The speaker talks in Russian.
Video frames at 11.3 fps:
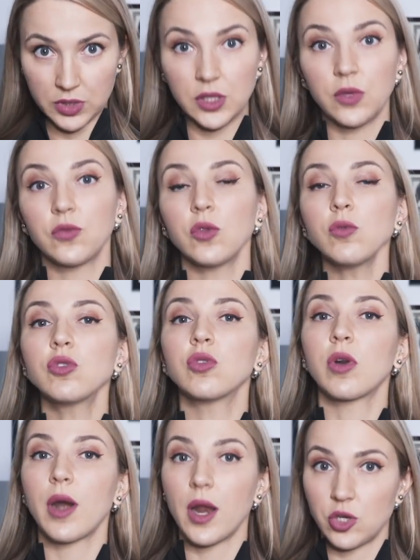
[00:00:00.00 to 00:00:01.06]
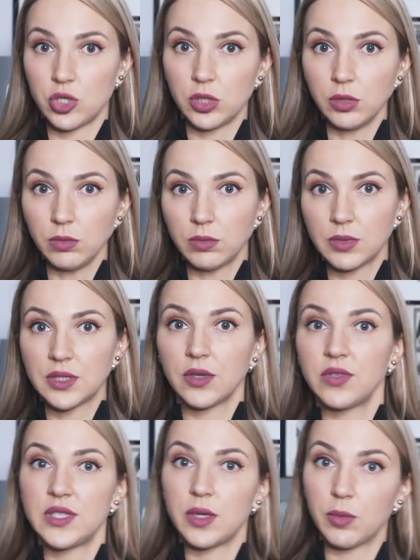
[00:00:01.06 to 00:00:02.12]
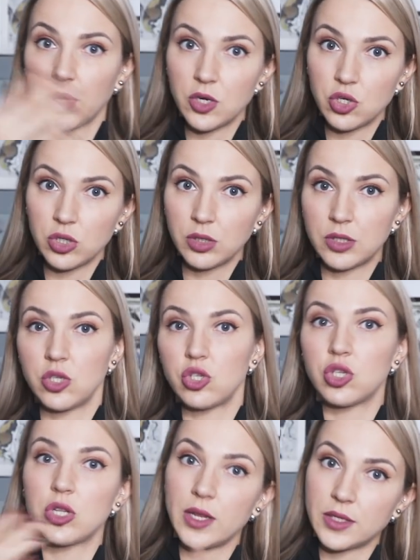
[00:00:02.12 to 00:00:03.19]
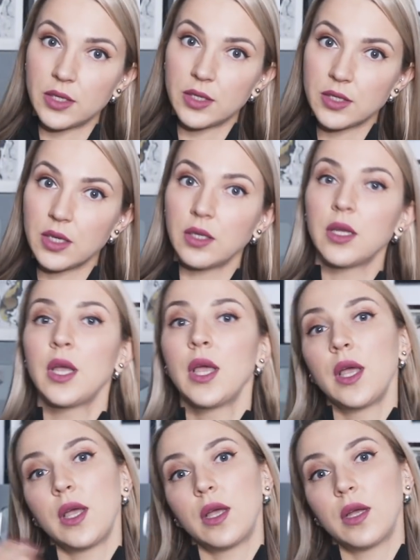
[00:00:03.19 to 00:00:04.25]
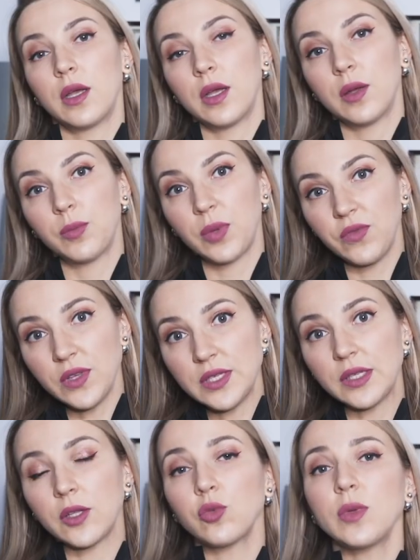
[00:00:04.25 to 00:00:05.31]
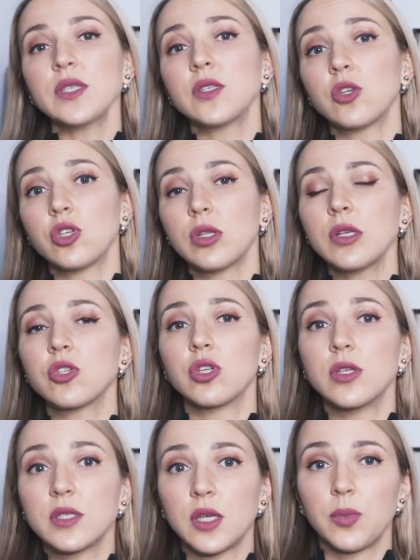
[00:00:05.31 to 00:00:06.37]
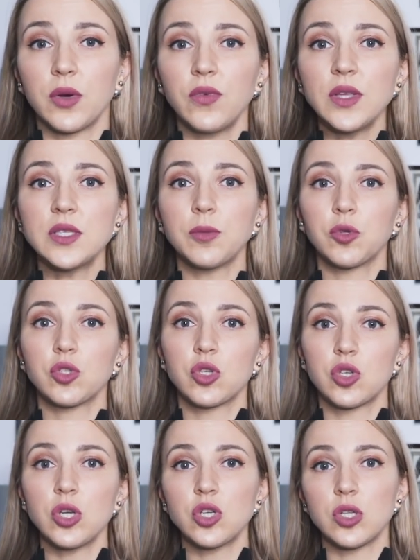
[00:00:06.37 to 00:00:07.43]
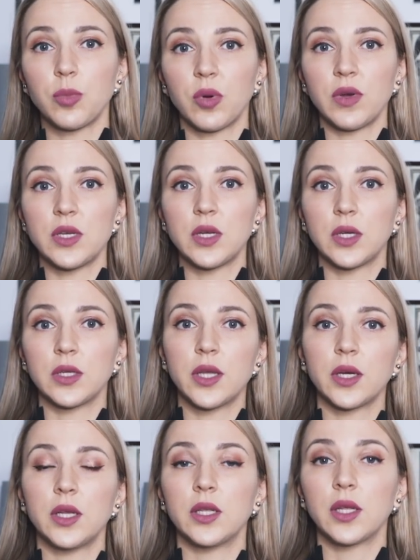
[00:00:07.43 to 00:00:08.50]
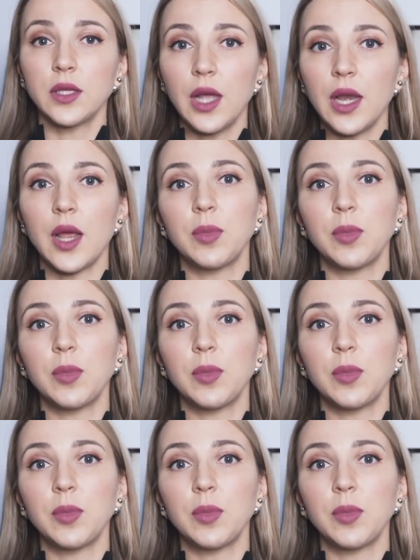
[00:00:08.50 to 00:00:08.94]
Дело в том, что раньше, совсем раньше, тысячелетия назад, э, профессия тату-мастера считалась женской профессией, потому что женщина проводник энергии и так далее.